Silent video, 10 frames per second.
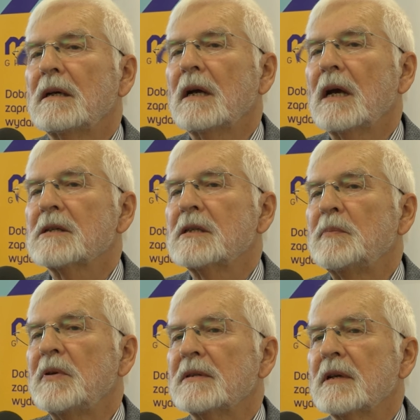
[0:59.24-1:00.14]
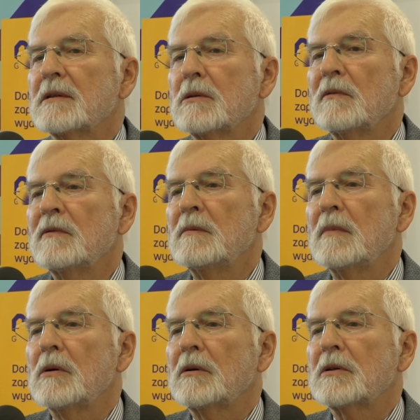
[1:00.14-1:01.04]
każdy pies rasowy
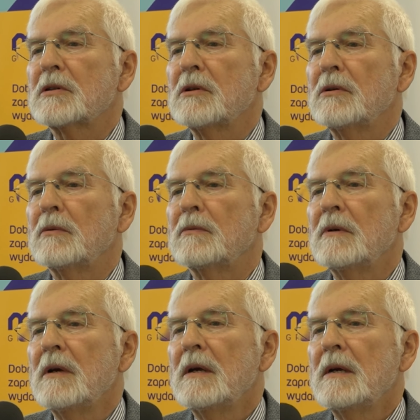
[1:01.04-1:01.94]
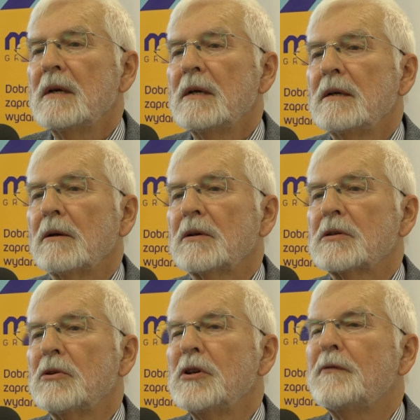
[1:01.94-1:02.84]
ma określoną określony